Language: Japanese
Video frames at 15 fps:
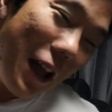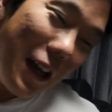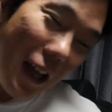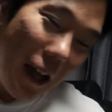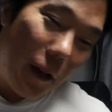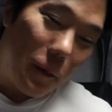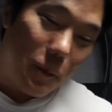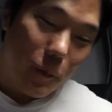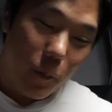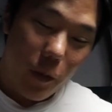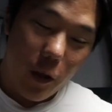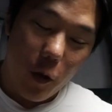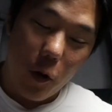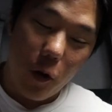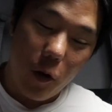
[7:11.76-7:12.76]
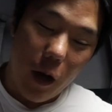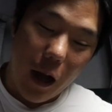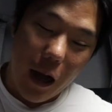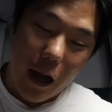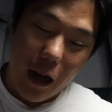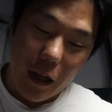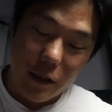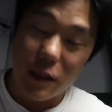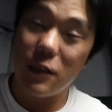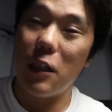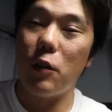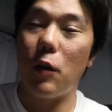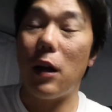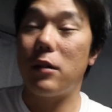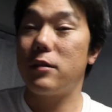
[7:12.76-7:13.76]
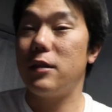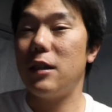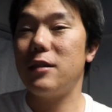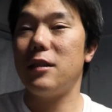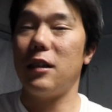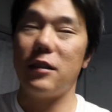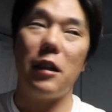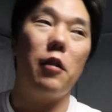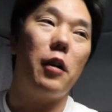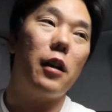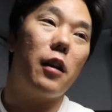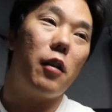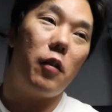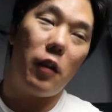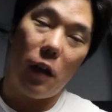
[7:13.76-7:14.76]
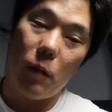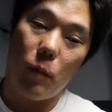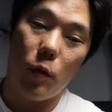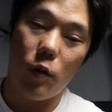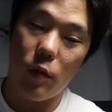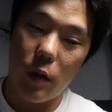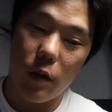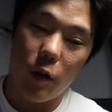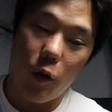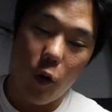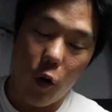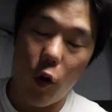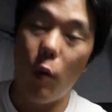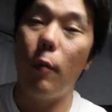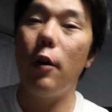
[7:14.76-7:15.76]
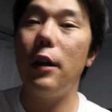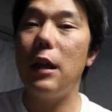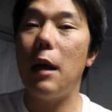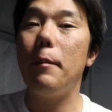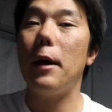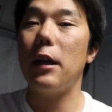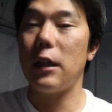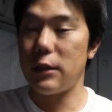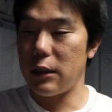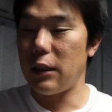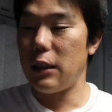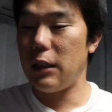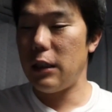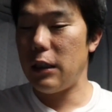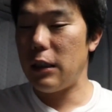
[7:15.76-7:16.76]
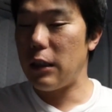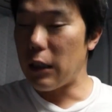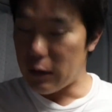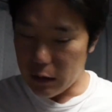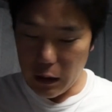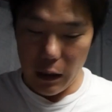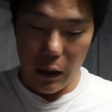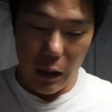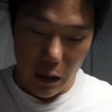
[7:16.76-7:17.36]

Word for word: でね今日は全然トラック雑談ちゃうかだけどね僕の思い出話でした